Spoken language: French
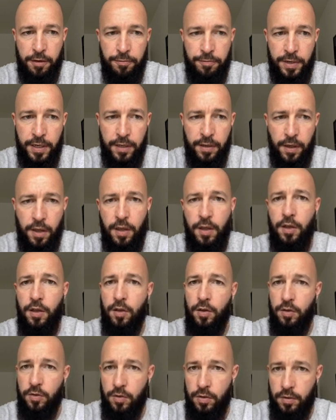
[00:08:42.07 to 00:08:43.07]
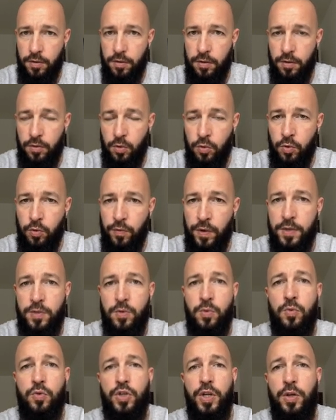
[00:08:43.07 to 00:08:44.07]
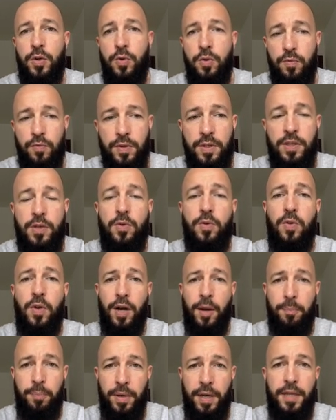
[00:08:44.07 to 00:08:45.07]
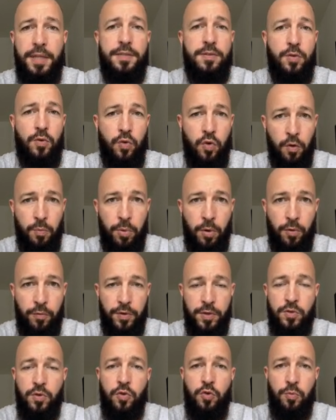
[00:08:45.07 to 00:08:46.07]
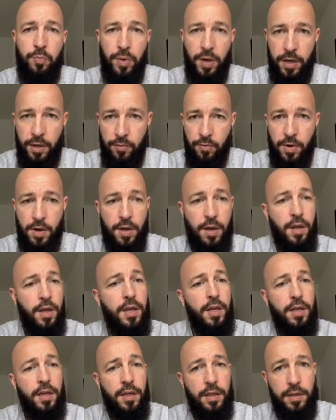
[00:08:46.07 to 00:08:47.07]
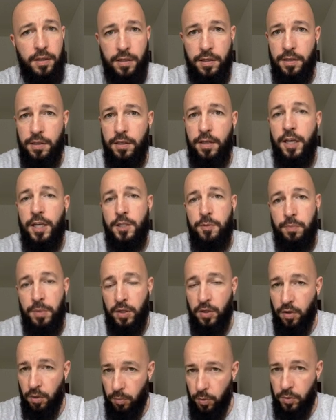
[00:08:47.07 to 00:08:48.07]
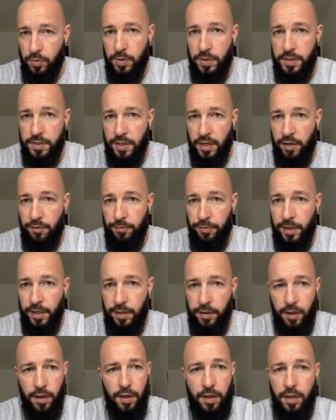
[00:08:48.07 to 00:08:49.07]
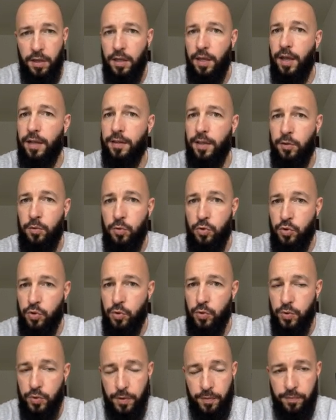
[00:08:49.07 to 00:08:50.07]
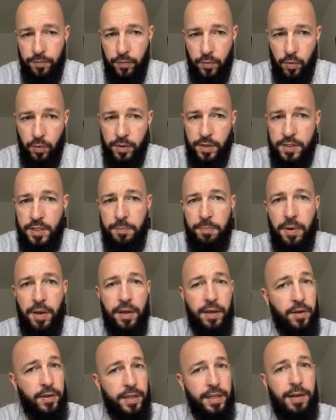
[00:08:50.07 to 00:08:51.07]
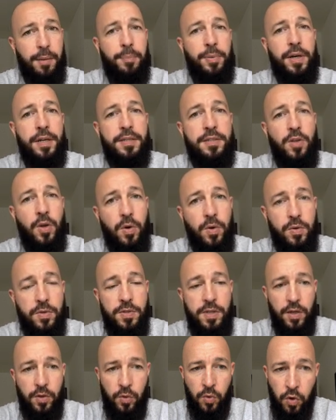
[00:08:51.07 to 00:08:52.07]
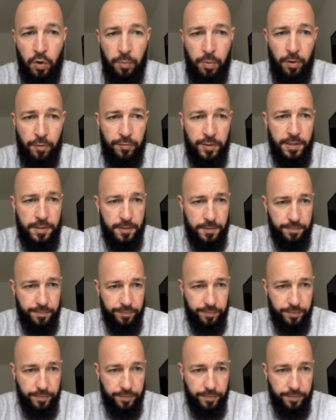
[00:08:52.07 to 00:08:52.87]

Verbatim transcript: les filtres, de toute façon, j'ai une vidéo dans la playlist Goal Profits que tu peux aller voir et qui explique comment utiliser les filtres et un tas d'autres choses. Donc n'hésite pas à regarder la playlist entière de Goal Profits.